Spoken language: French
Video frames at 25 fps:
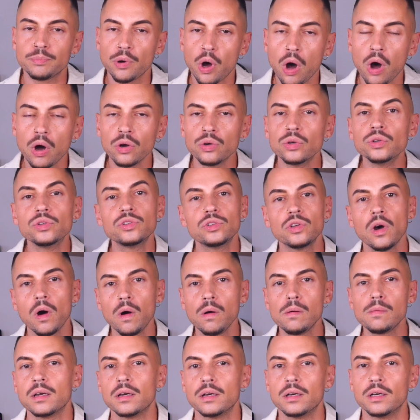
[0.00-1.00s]
prends le
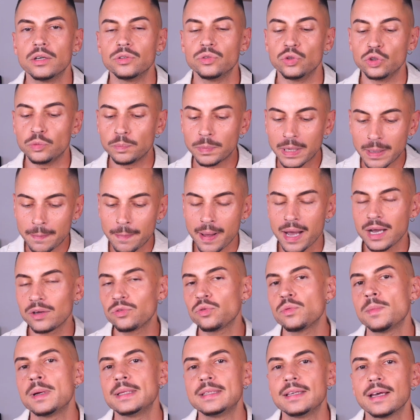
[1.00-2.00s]
temps euh, de te préparer
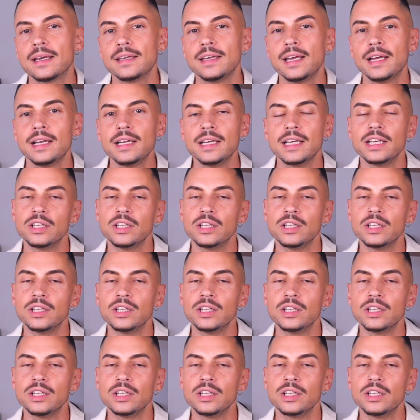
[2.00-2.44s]
ton matériel